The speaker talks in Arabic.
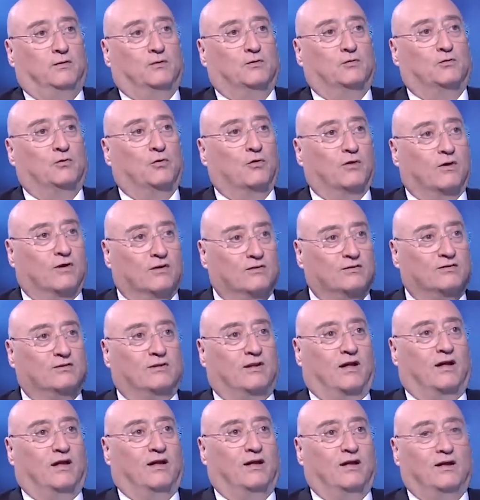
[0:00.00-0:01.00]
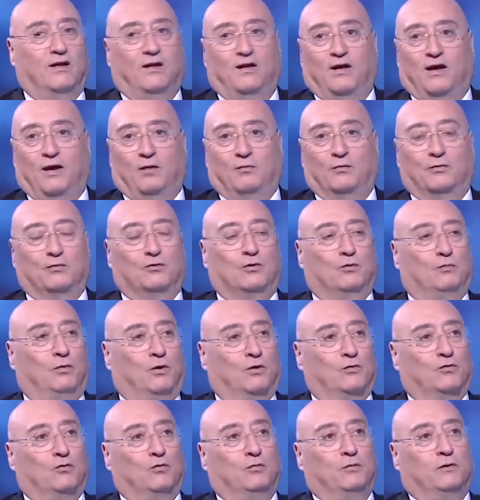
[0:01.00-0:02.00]
انه تنقذنا عم نطلب
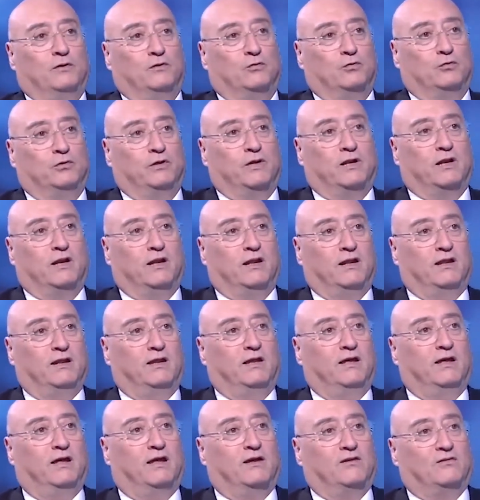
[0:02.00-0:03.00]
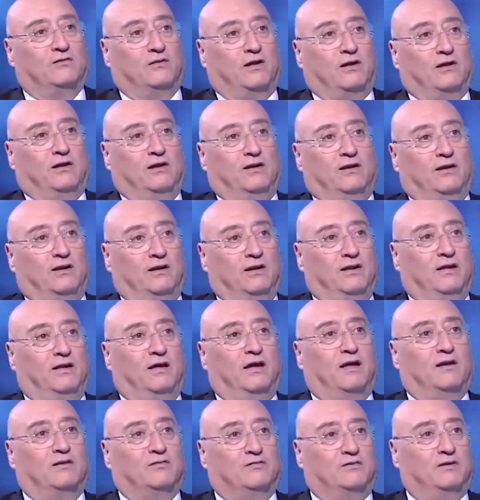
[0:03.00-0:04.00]
حكومه تدير الانهيار
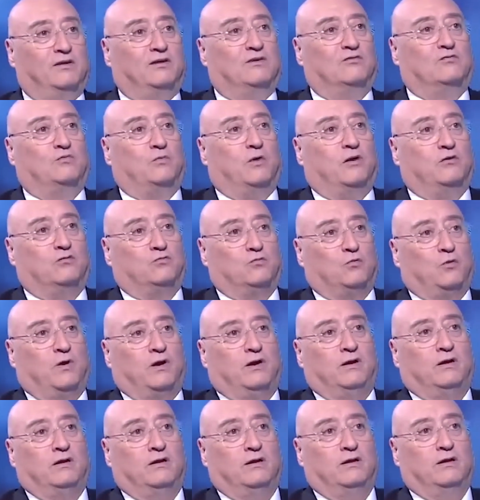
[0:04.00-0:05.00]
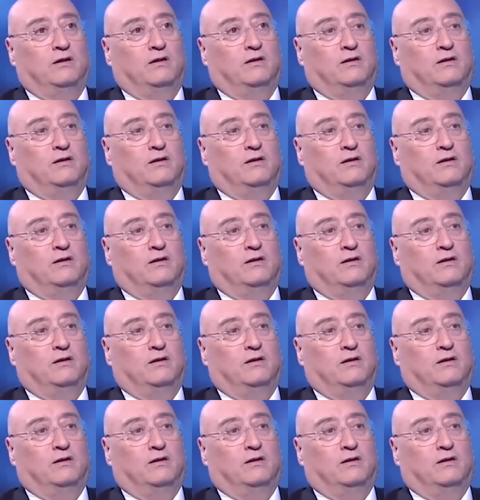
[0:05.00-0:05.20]
الانهيار يصير شوي شوي